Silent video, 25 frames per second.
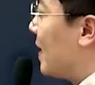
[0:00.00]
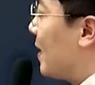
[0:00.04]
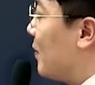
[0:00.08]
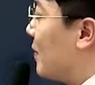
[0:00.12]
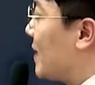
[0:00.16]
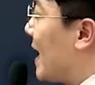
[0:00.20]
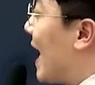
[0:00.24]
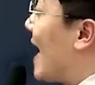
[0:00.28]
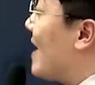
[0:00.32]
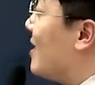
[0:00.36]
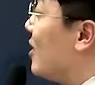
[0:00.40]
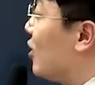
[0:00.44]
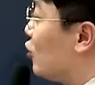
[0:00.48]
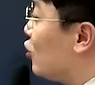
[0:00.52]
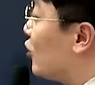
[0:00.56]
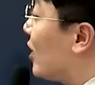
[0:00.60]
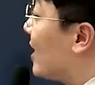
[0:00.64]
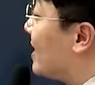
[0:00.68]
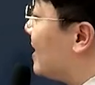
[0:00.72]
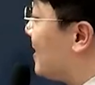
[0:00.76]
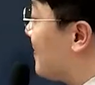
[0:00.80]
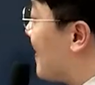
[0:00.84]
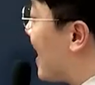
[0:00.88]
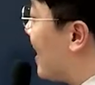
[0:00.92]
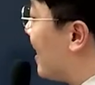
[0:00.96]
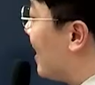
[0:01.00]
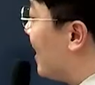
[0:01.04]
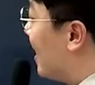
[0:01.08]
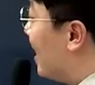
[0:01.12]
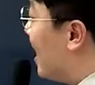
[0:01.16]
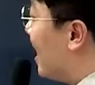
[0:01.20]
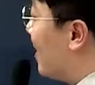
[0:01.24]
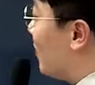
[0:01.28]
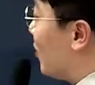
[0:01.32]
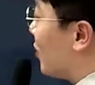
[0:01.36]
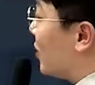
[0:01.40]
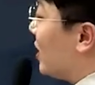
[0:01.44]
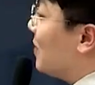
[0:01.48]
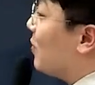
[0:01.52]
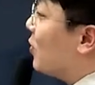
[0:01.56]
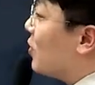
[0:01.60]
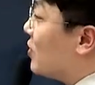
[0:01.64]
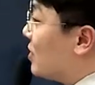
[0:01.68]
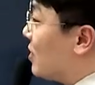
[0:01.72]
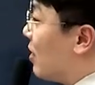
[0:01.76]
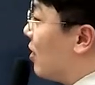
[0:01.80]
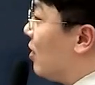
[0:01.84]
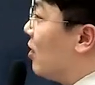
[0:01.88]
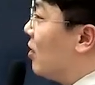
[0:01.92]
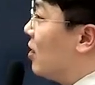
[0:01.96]
방법 다 알려주겠지만 뭐
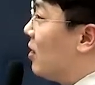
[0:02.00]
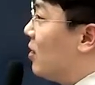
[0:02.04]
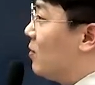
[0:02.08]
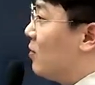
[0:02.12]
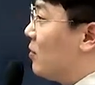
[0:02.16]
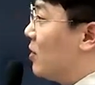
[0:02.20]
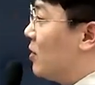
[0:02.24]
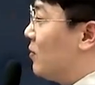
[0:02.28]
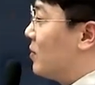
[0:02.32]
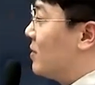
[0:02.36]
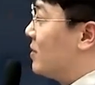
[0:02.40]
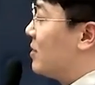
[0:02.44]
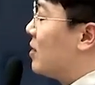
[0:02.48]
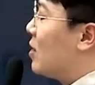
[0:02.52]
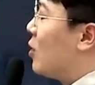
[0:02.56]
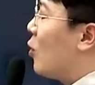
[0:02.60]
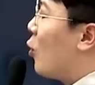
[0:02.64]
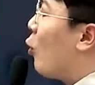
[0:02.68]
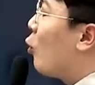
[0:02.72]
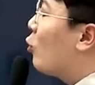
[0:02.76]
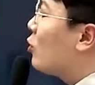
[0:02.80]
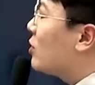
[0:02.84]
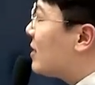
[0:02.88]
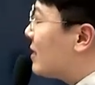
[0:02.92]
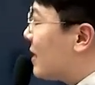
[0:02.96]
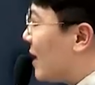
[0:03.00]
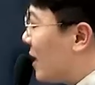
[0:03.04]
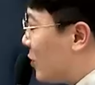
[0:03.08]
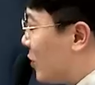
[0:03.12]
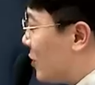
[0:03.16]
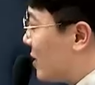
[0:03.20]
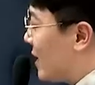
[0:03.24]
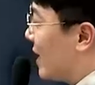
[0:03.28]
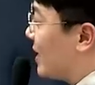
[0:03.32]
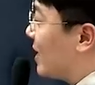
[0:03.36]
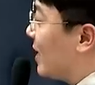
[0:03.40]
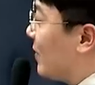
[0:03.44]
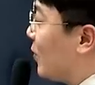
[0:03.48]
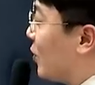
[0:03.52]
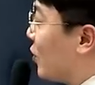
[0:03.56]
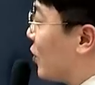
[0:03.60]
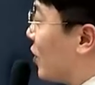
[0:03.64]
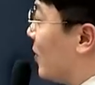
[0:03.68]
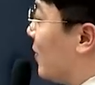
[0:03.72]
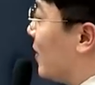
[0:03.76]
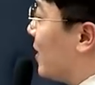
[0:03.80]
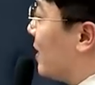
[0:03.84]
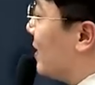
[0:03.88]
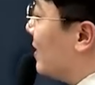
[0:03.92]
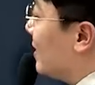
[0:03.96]
기본서 뭐 혹시라도 찾아볼
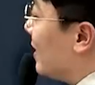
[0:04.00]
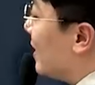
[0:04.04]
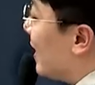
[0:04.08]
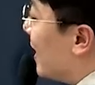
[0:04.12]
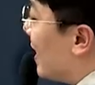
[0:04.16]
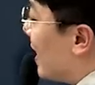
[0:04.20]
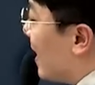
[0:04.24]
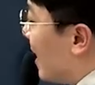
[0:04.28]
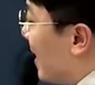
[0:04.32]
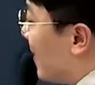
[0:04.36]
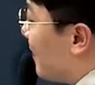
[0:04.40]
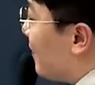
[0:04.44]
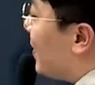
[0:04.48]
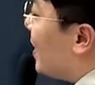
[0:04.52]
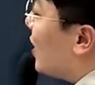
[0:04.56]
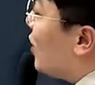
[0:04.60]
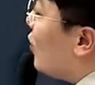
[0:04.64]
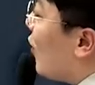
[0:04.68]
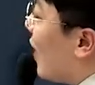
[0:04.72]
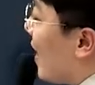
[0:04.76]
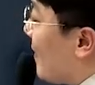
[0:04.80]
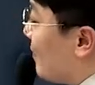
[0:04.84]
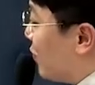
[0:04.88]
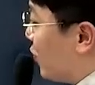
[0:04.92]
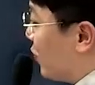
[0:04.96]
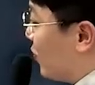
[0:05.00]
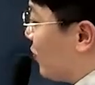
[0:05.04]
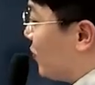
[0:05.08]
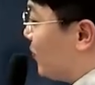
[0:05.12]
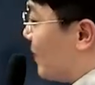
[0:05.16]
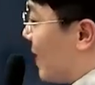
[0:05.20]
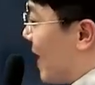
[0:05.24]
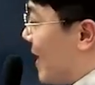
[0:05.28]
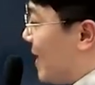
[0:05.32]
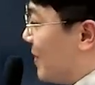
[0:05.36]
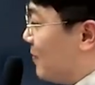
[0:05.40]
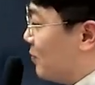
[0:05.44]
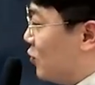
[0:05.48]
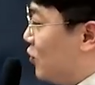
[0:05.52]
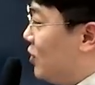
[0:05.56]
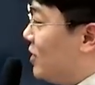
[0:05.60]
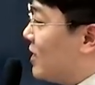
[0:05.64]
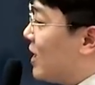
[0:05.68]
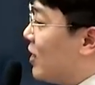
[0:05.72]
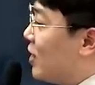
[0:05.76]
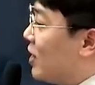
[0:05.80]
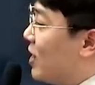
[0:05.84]
거면은 필요한 부분만 문제